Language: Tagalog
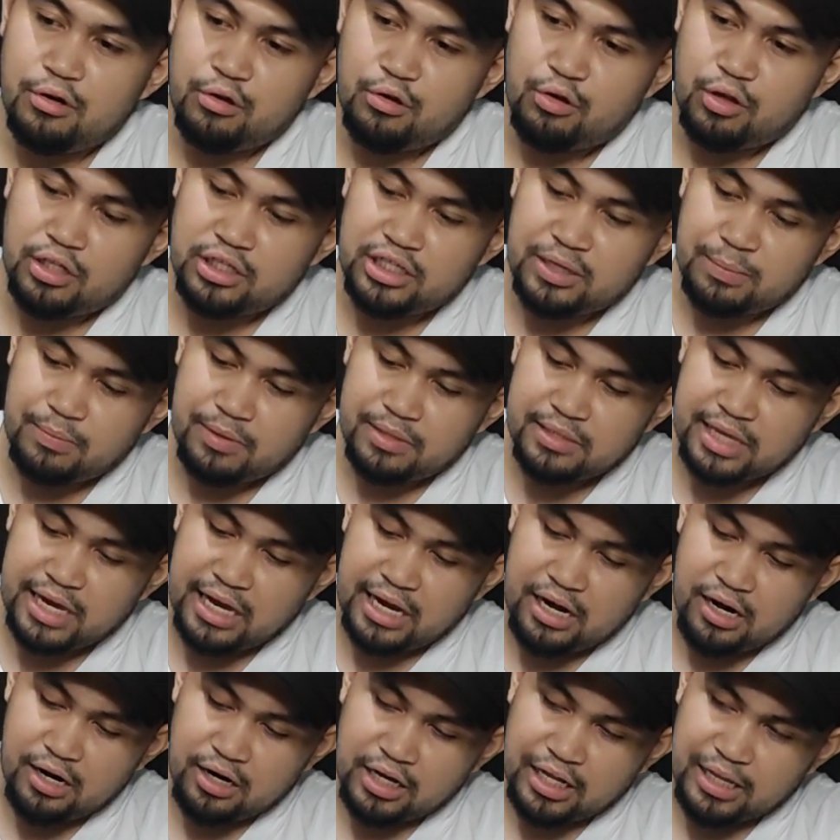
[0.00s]
Nung na-ship ni
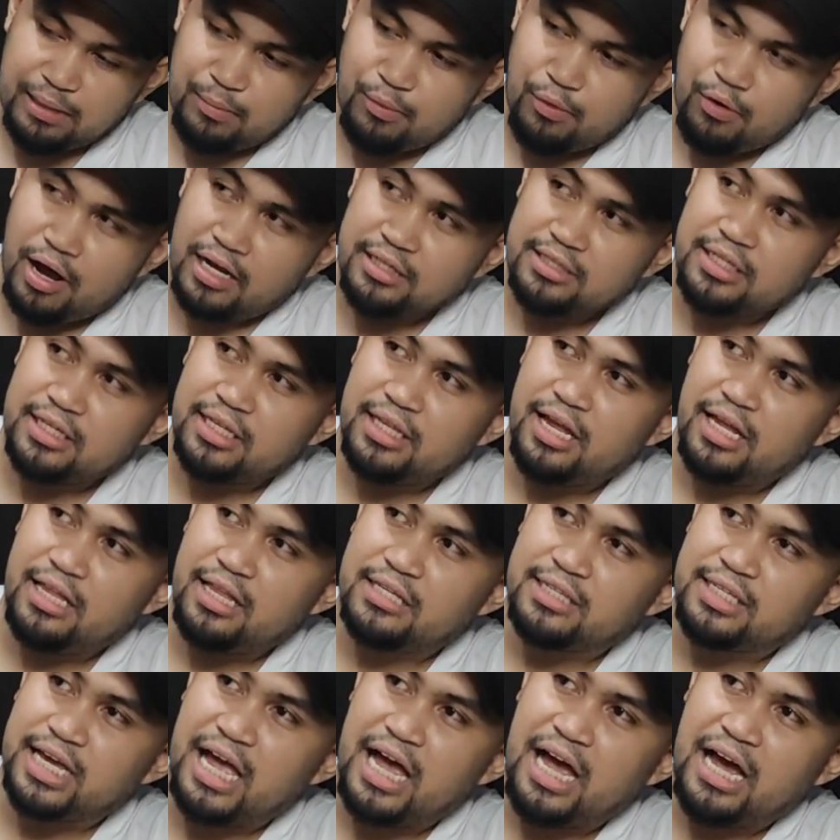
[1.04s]
seller, kinabukasan lang
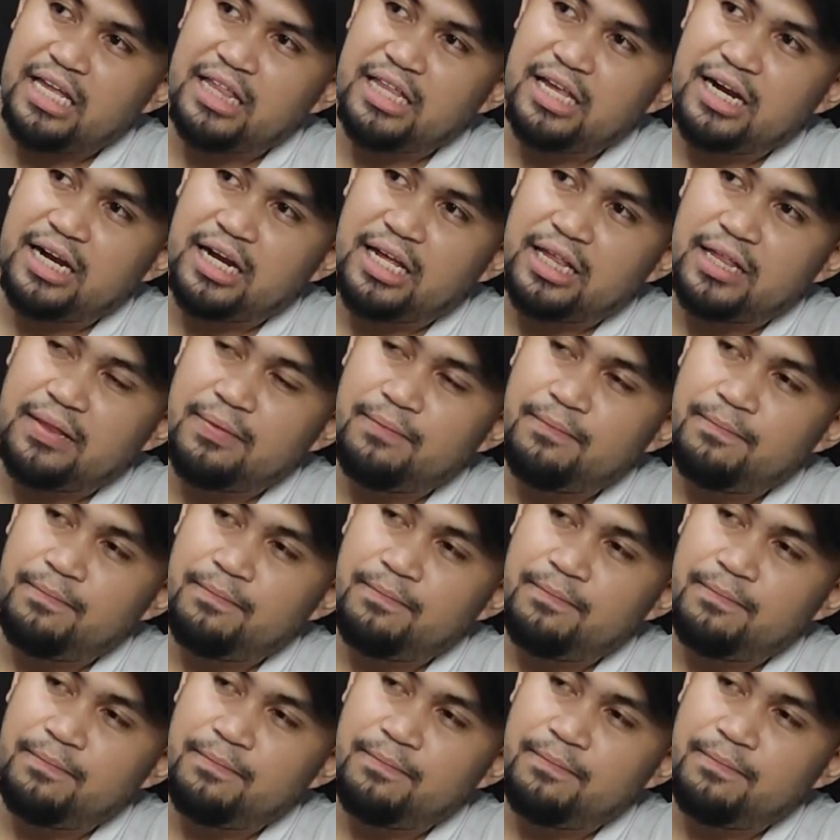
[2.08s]
na sa akin na rin.